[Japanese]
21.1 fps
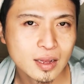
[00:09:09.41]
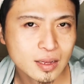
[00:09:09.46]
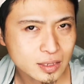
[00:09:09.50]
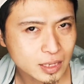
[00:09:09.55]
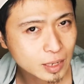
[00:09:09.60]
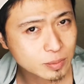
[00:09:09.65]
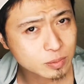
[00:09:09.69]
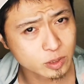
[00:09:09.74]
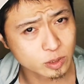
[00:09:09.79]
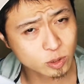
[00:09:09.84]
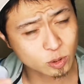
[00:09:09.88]

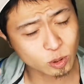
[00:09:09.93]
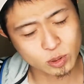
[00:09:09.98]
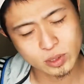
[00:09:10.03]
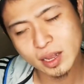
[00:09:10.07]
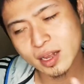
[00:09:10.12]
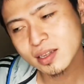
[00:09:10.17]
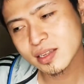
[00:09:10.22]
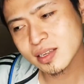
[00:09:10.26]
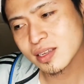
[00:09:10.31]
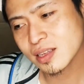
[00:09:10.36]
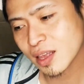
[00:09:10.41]
多分途
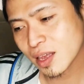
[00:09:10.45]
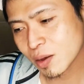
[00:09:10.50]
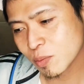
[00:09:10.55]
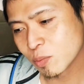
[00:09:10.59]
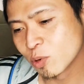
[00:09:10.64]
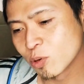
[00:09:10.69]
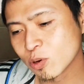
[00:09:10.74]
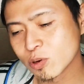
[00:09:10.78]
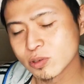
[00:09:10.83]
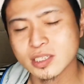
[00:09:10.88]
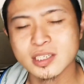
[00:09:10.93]
端にね
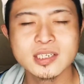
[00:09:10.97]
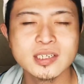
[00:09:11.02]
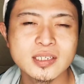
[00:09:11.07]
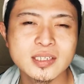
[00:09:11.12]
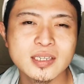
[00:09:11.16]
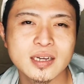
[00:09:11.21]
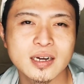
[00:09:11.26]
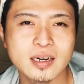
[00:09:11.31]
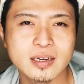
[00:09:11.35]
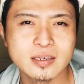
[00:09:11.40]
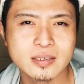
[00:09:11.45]
もう人
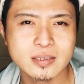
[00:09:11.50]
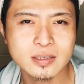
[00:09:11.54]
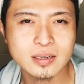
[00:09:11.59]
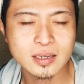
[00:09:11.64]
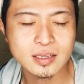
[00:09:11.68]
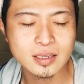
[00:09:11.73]
生が崩